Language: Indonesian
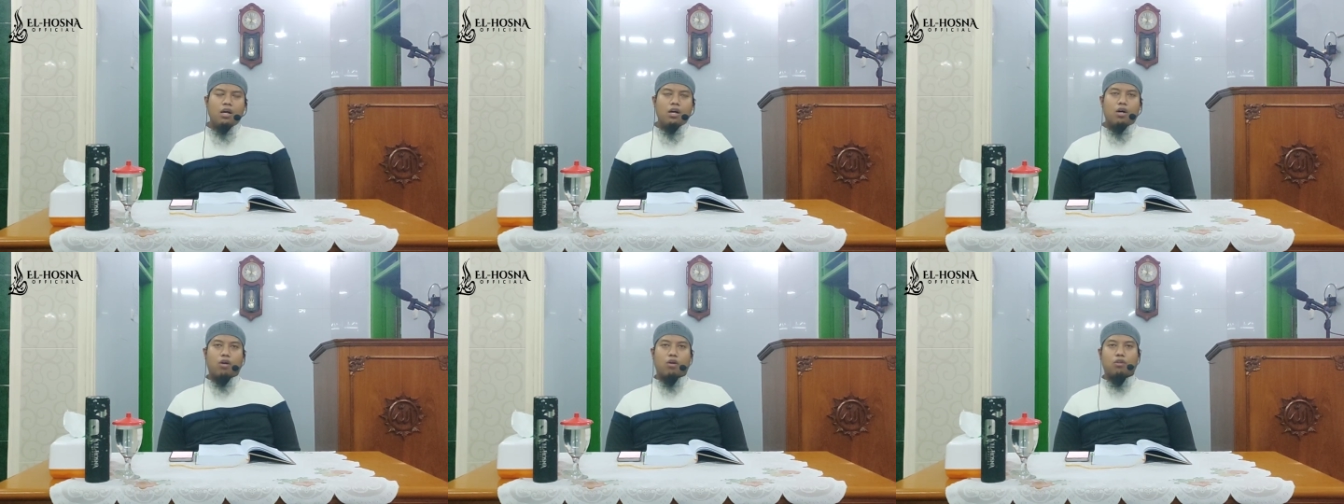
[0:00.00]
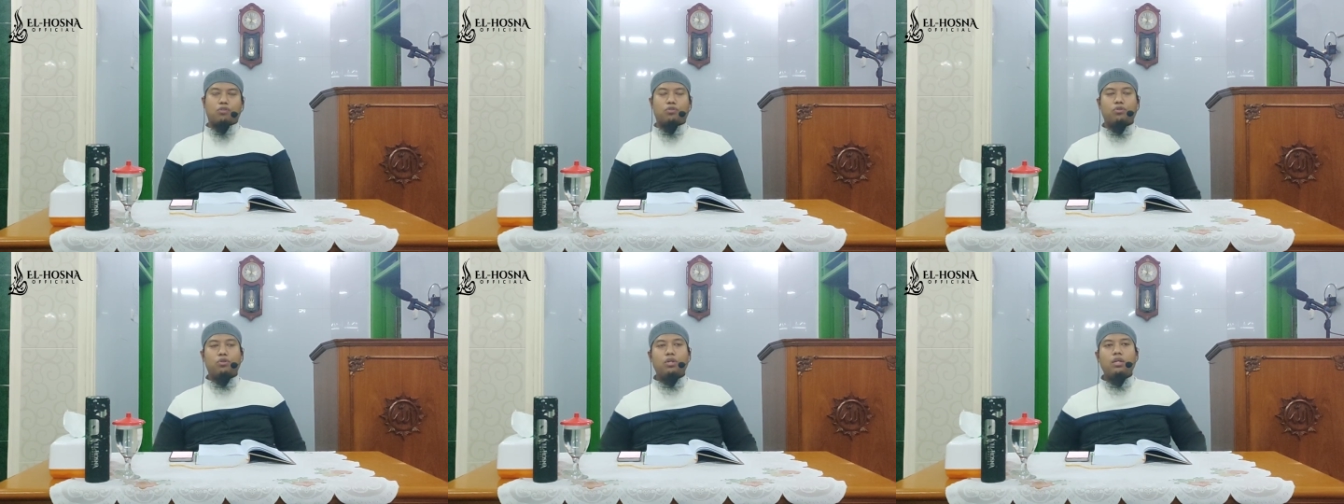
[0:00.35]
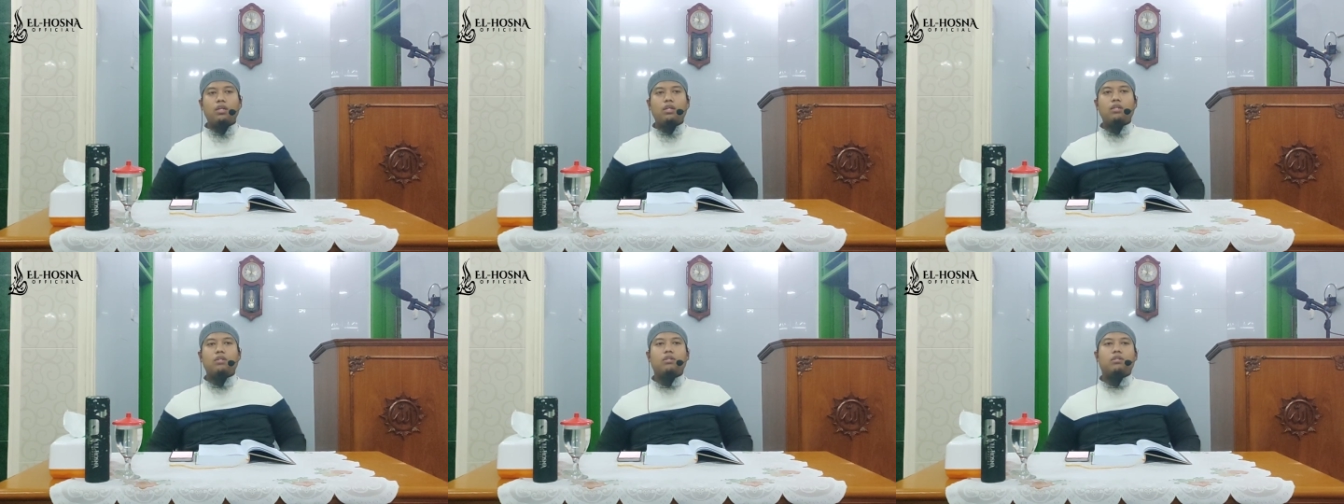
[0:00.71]
Rasul
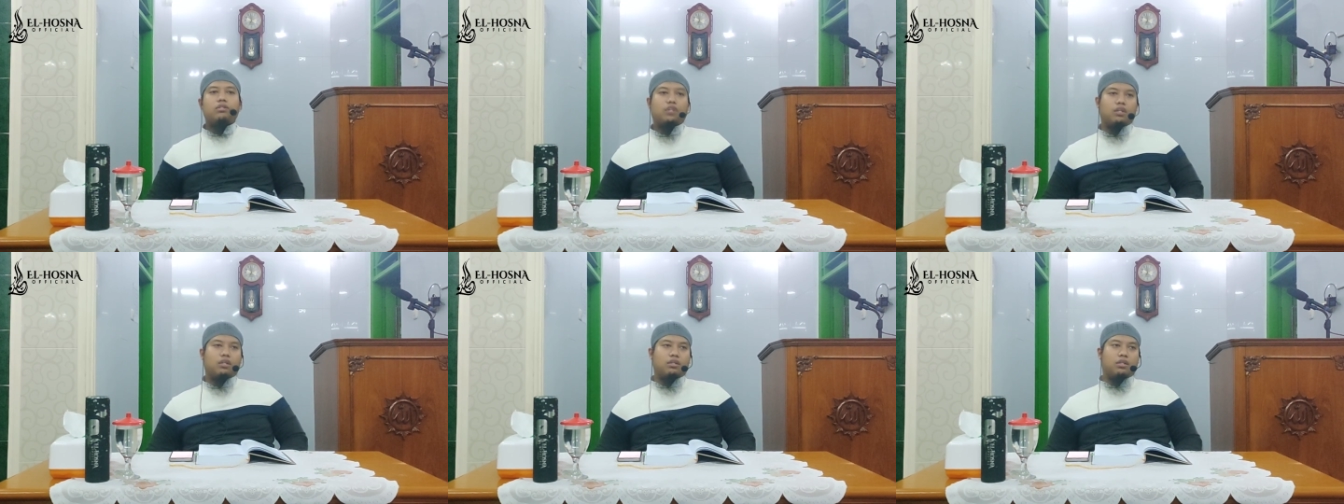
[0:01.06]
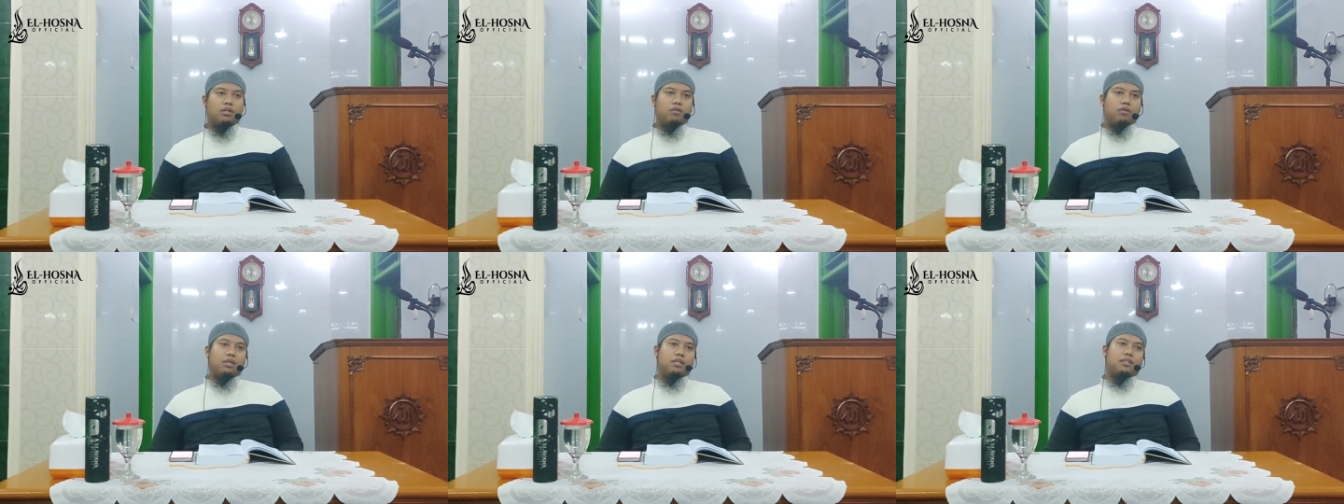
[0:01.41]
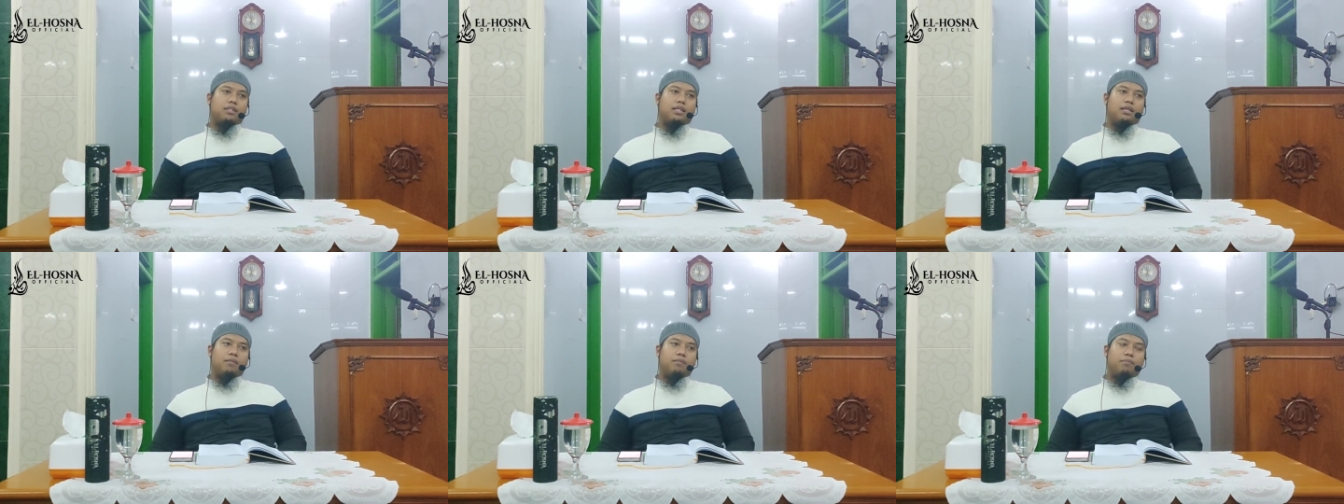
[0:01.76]
sallallahu alaihi
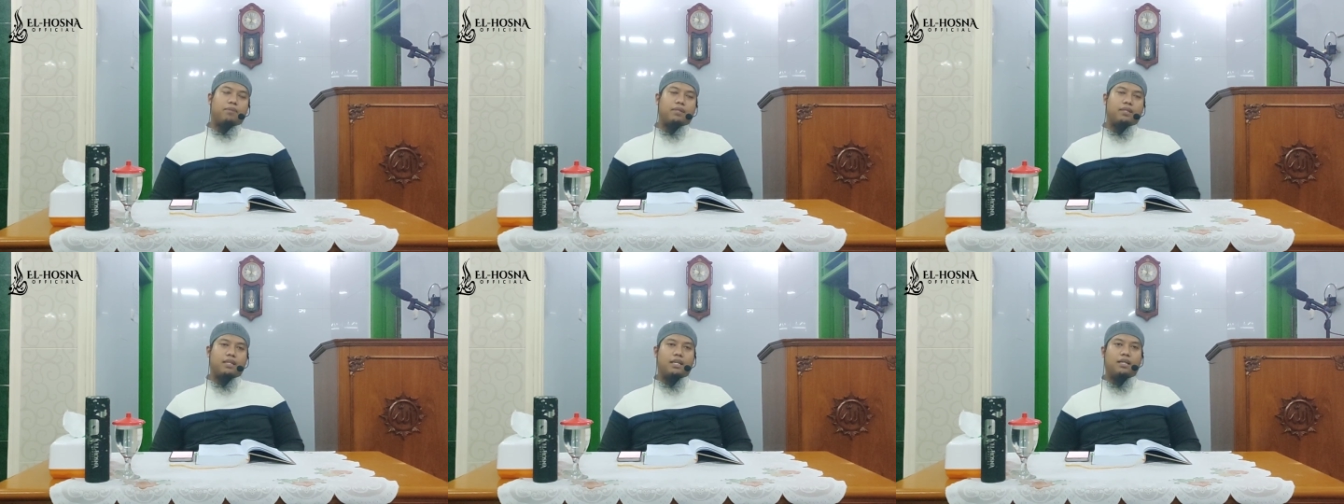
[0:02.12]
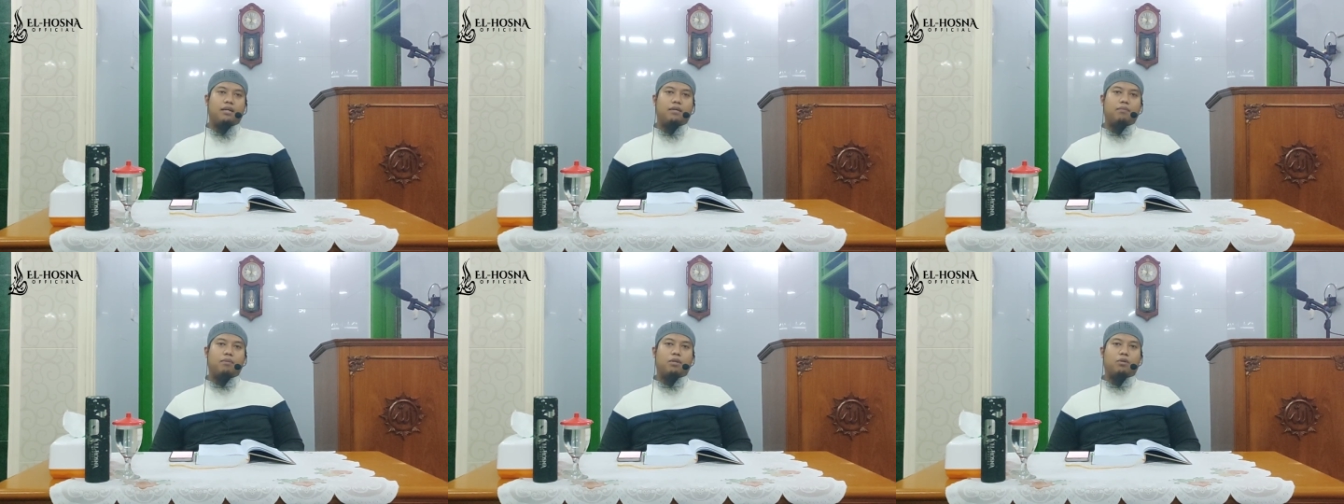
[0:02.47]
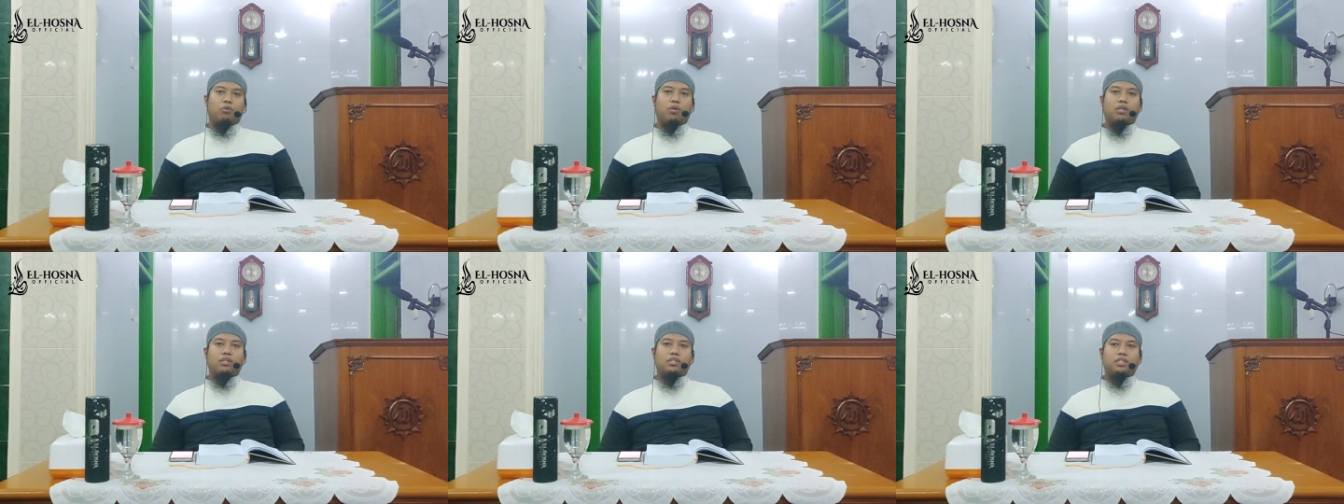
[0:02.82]
wasallam pernah
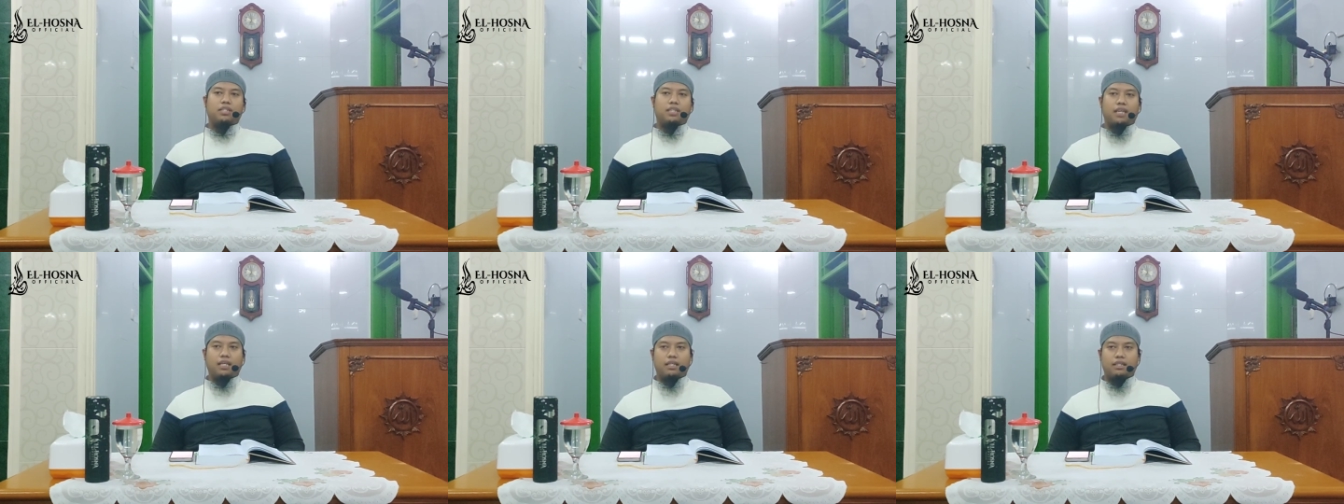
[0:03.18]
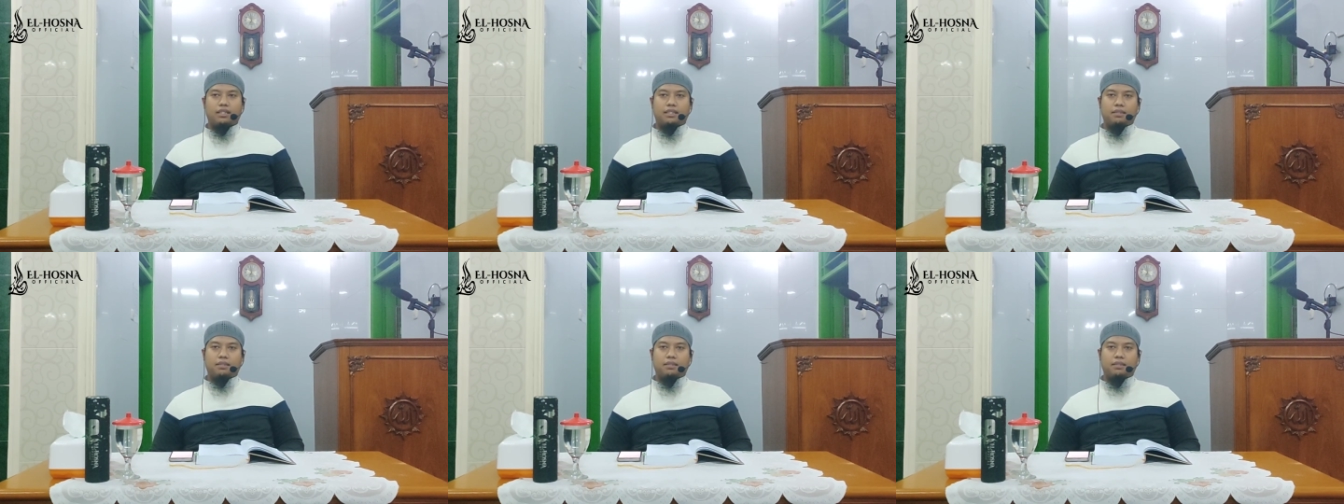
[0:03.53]
berwasiat